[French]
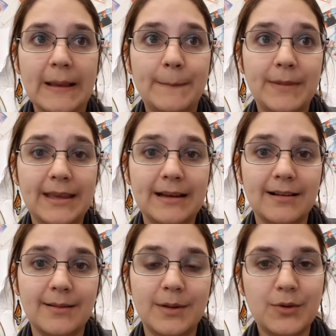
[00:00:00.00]
Mais,
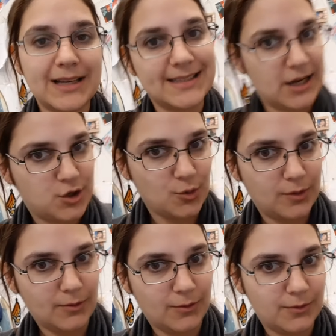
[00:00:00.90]
euh, mais voilà, c'est le
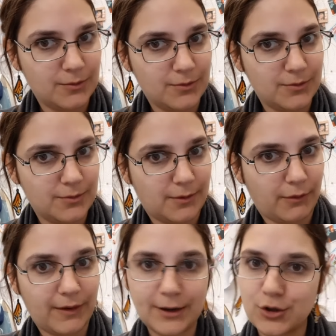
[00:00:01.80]
jeu. Il
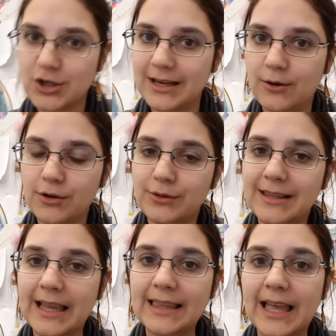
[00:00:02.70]
fallait que je donne les coordonnées
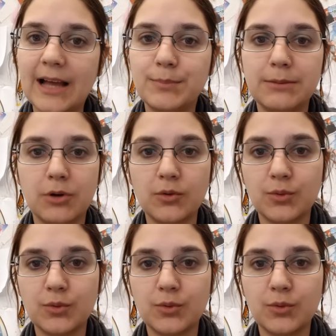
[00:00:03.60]
très très rapidement.